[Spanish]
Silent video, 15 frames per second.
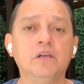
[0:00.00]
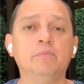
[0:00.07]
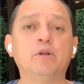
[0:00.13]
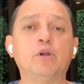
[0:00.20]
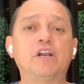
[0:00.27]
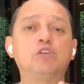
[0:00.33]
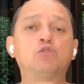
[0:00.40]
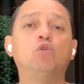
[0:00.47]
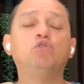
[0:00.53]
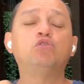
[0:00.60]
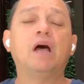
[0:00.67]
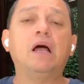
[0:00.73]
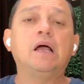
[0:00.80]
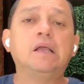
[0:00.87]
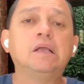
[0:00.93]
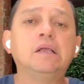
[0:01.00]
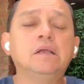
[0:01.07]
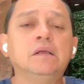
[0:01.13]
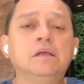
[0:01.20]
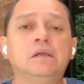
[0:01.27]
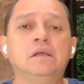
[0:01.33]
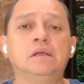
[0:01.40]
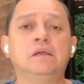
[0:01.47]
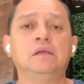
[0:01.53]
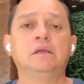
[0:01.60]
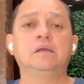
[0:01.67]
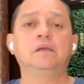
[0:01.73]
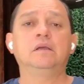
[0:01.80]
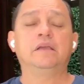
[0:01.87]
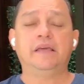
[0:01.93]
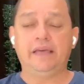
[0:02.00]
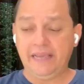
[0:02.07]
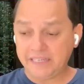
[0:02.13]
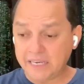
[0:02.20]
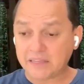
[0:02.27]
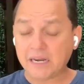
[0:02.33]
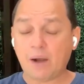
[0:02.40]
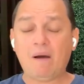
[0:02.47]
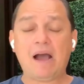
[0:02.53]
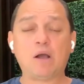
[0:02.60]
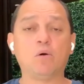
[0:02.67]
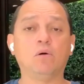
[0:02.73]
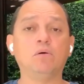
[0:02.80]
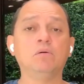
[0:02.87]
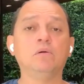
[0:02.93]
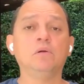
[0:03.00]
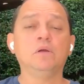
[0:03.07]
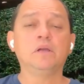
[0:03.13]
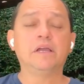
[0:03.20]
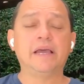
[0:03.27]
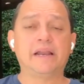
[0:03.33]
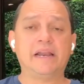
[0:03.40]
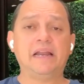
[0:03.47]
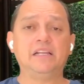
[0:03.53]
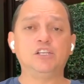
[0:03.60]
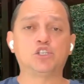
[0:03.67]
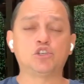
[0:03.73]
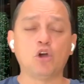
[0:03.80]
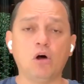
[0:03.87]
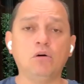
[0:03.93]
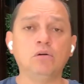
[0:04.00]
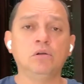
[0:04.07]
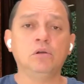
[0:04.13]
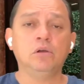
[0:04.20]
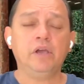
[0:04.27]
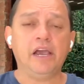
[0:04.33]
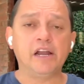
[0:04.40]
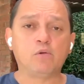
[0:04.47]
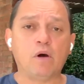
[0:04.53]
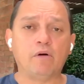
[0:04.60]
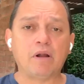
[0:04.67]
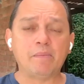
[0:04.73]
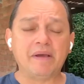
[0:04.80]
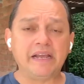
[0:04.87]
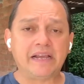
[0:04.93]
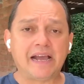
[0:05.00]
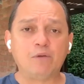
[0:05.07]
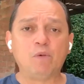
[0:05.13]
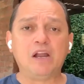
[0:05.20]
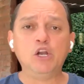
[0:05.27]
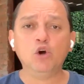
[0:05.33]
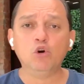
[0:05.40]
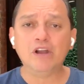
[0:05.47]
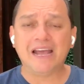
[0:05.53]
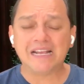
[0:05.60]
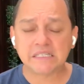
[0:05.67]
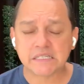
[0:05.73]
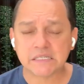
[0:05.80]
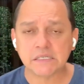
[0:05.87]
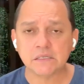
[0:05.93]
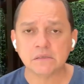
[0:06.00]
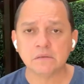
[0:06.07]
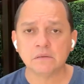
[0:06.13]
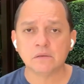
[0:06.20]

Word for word: Pero resulta que ese trabajo que realizó el cuadro americano el lunes,